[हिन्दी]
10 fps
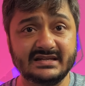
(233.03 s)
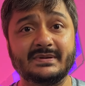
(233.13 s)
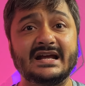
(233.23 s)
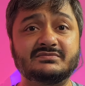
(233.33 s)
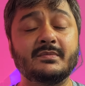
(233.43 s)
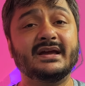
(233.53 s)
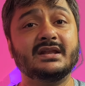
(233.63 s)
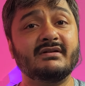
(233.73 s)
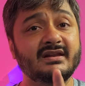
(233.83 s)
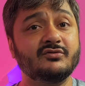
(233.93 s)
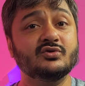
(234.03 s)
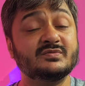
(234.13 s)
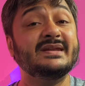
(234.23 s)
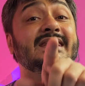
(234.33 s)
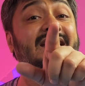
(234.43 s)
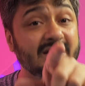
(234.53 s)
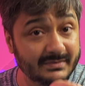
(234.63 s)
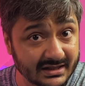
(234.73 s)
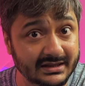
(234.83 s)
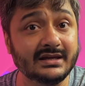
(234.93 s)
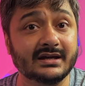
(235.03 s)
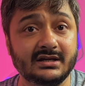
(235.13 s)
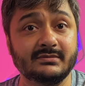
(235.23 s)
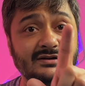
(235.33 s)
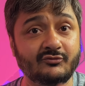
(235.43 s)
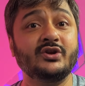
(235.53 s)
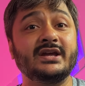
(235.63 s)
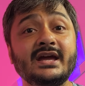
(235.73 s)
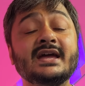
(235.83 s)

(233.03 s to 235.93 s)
प्राइस में बिकने वाले फ़ोन्स में नहीं मिलती है कई बार वो ये